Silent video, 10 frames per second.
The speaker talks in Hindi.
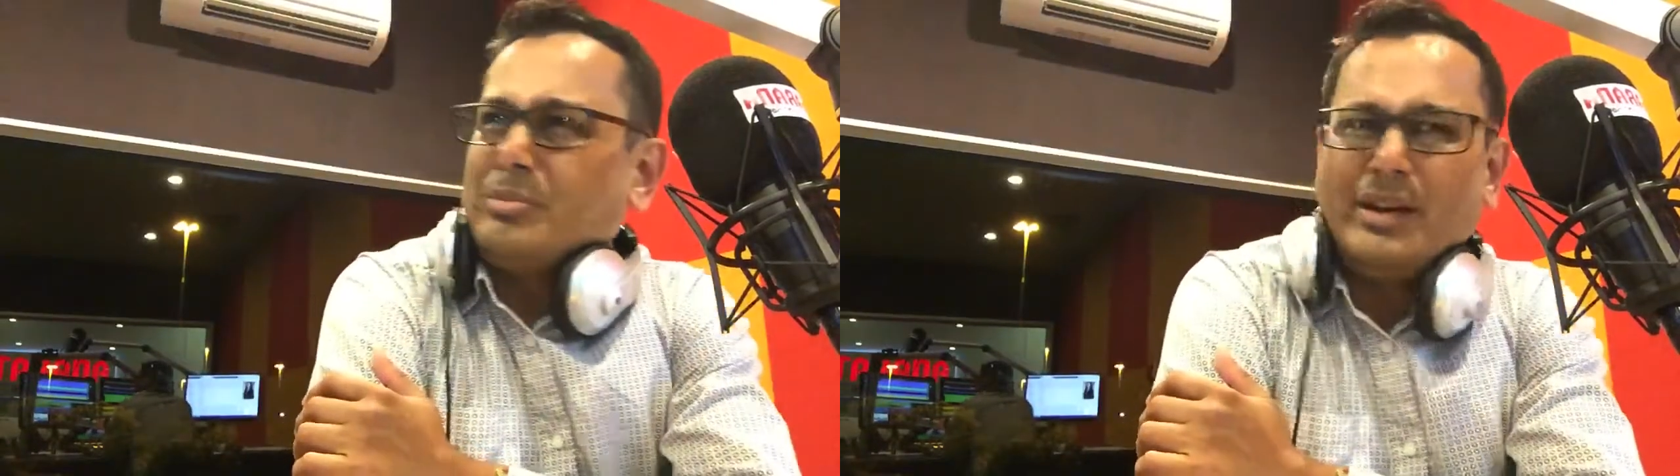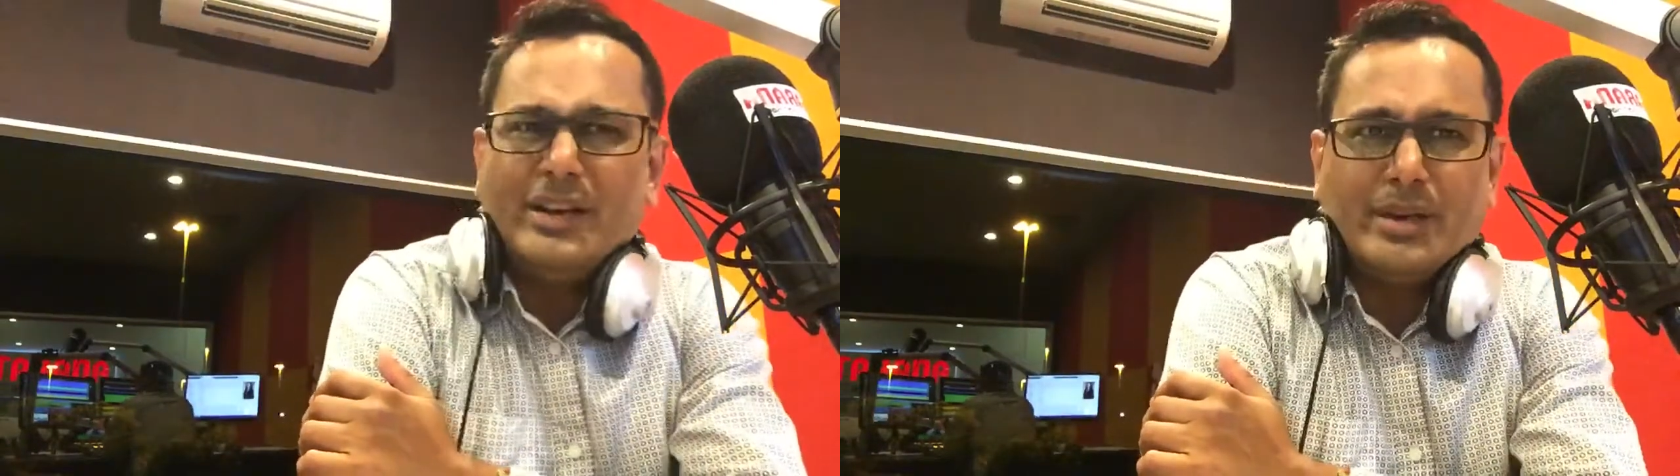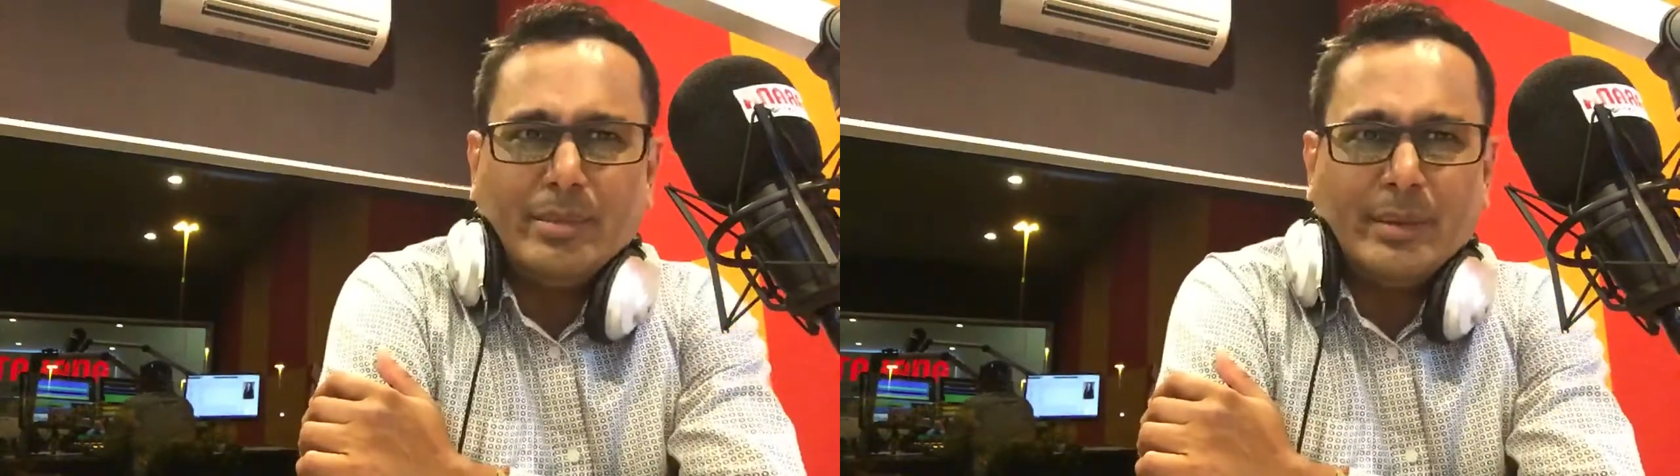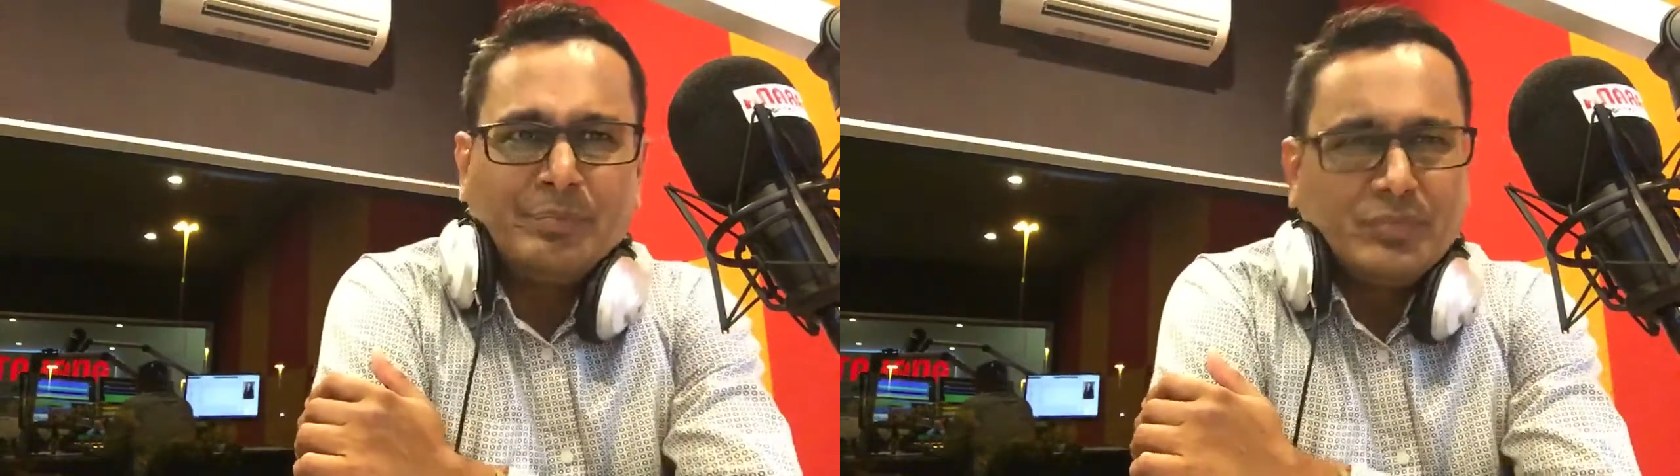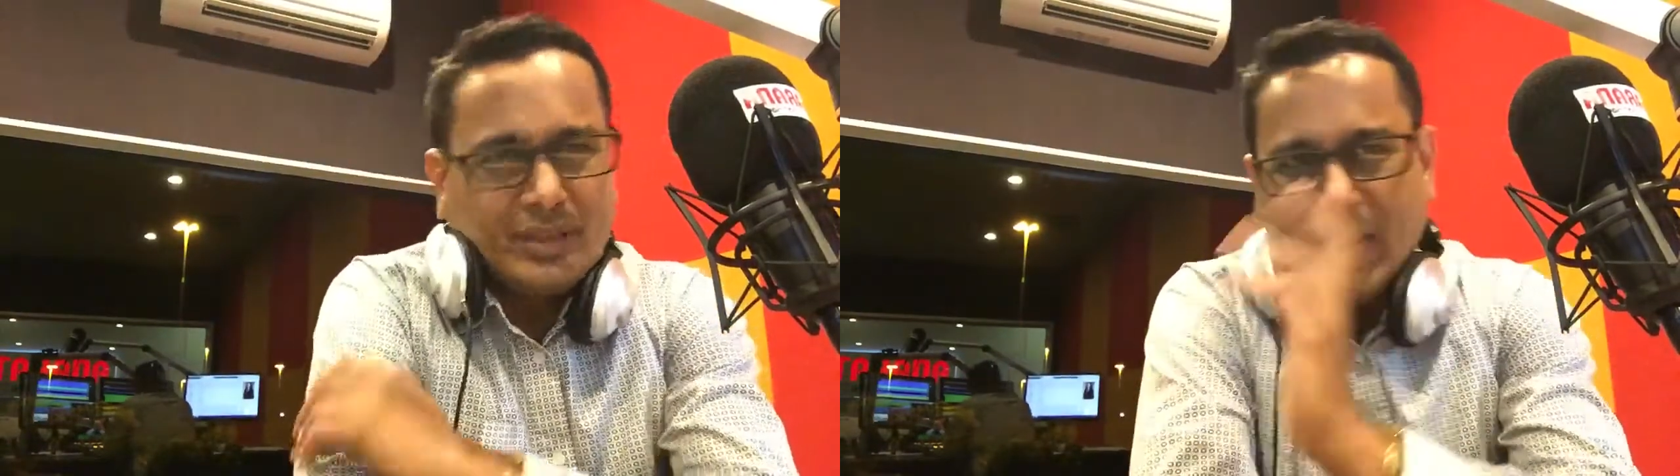में मलेशिया में
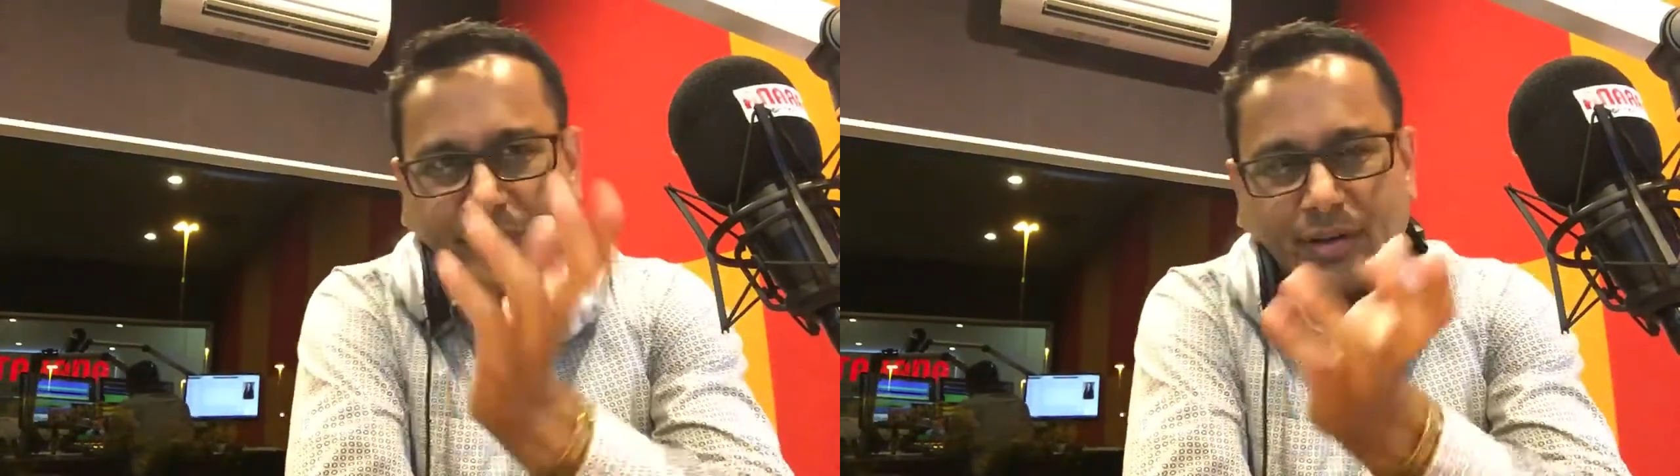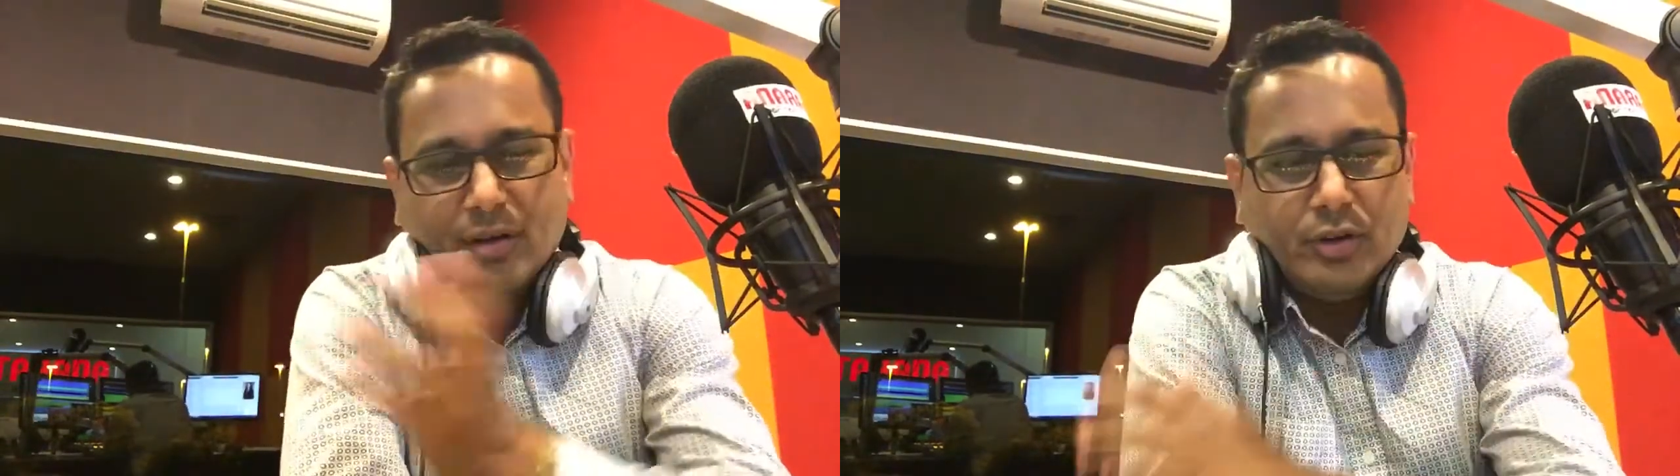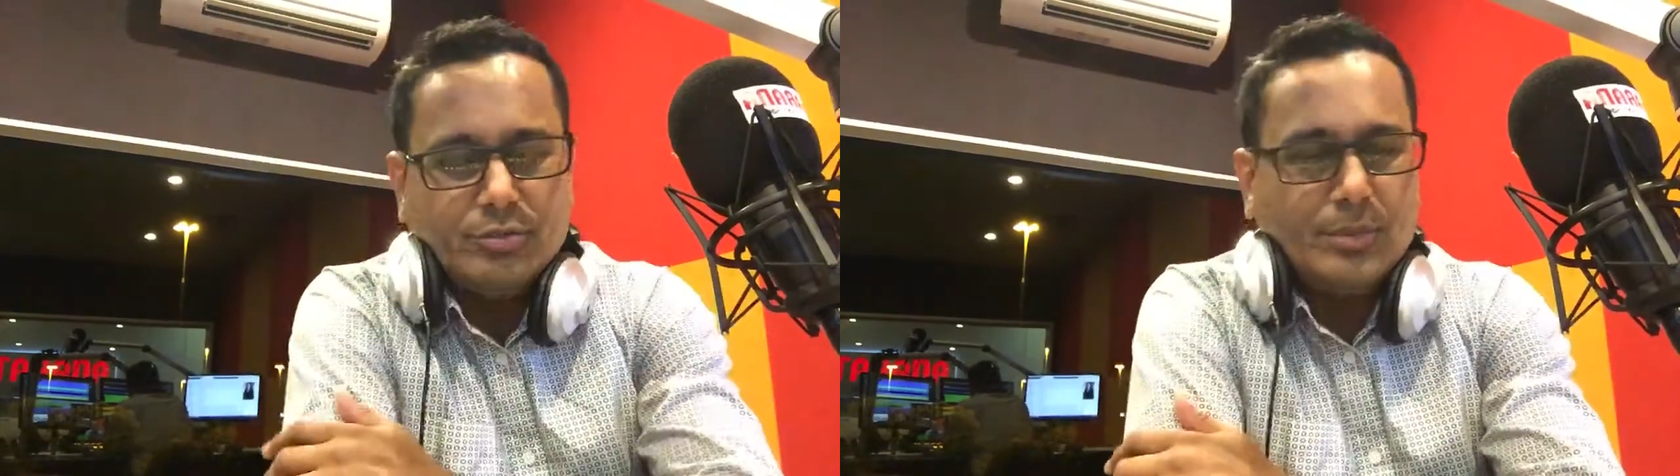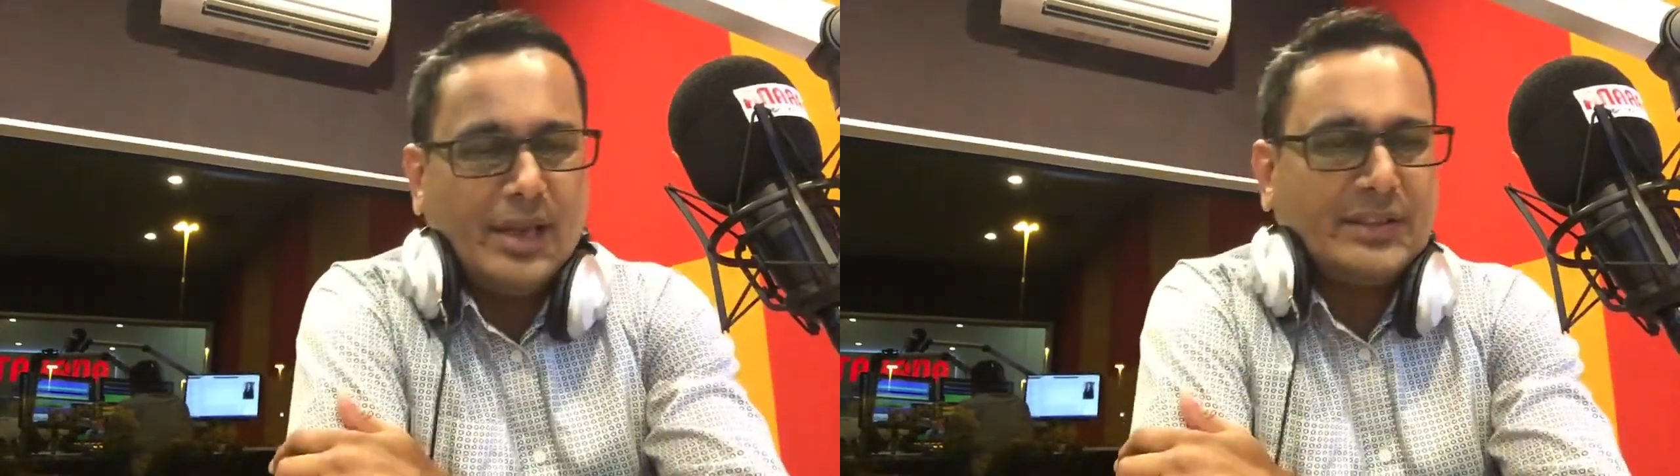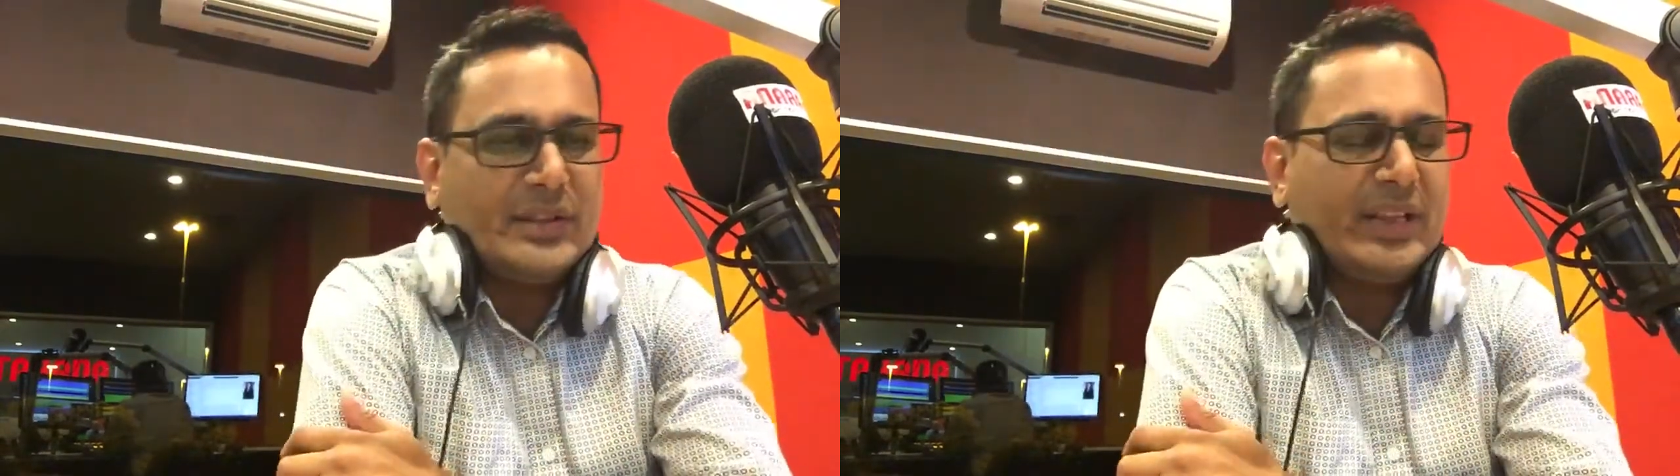इन आइफा अवार्ड में भी
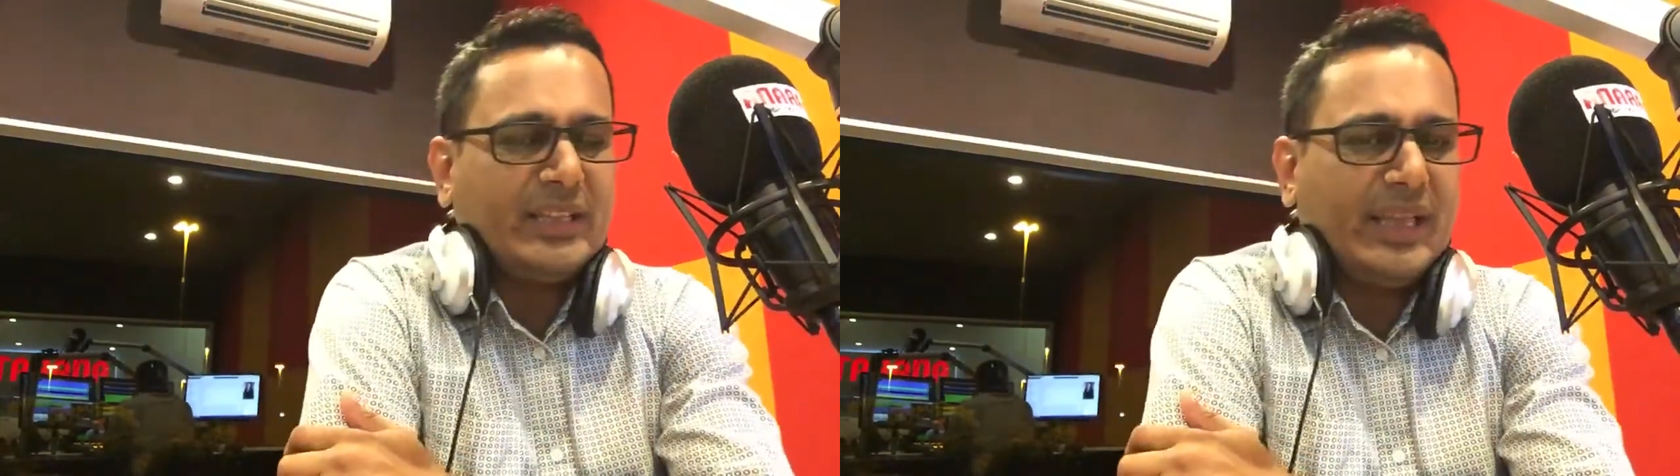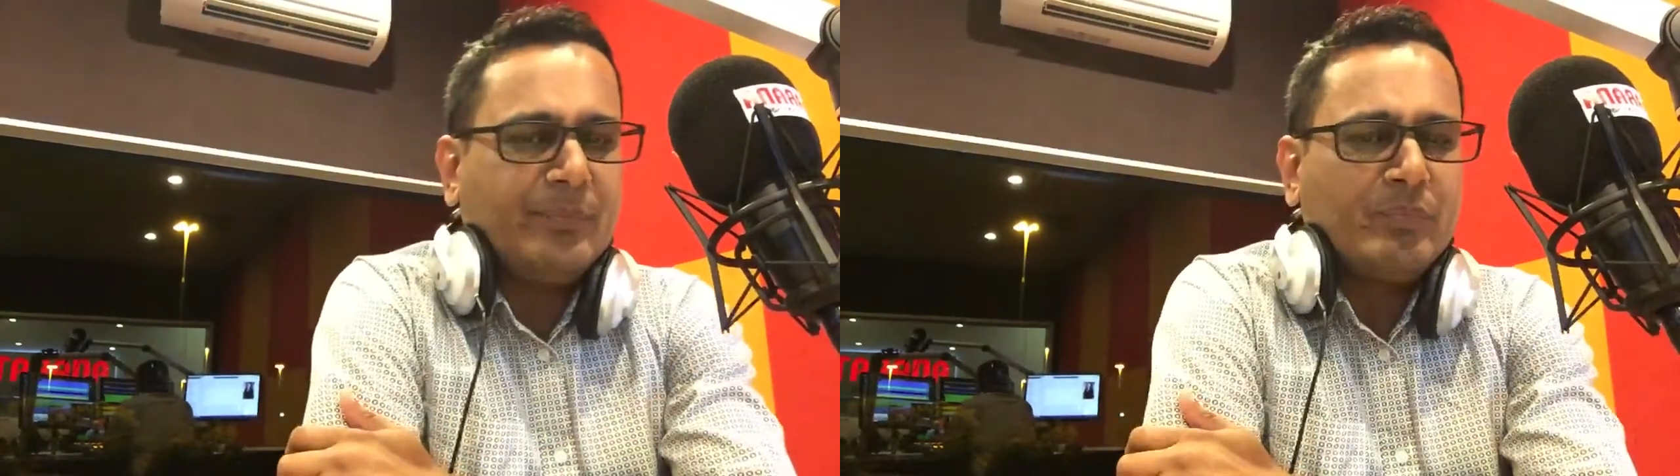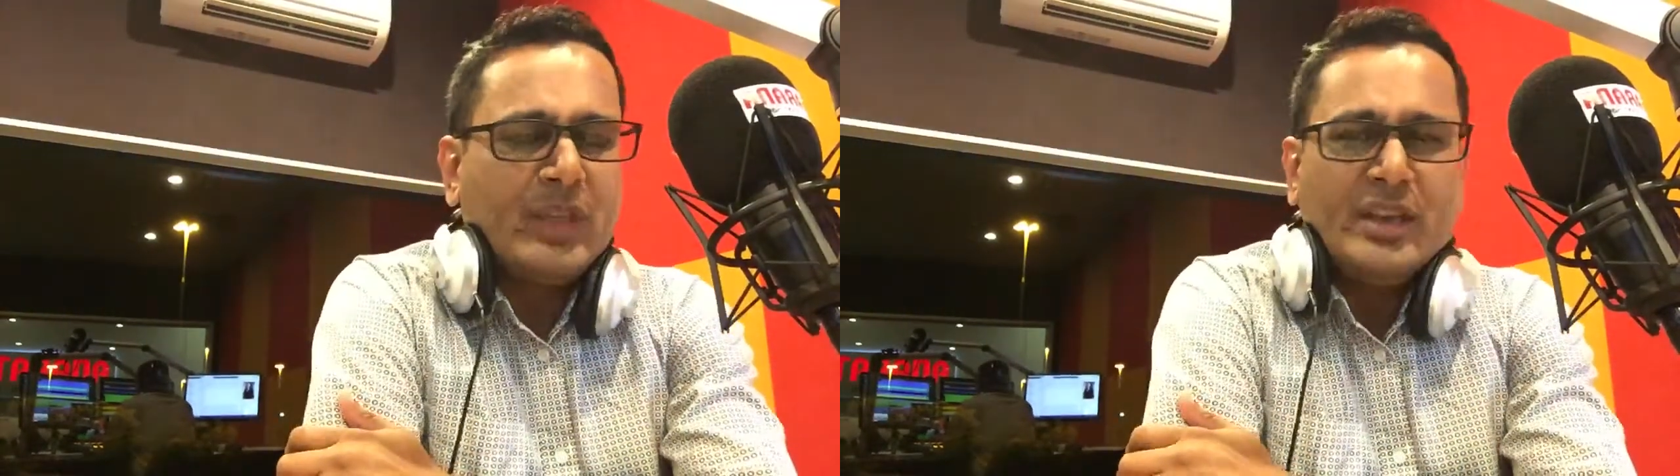आती रहती हैं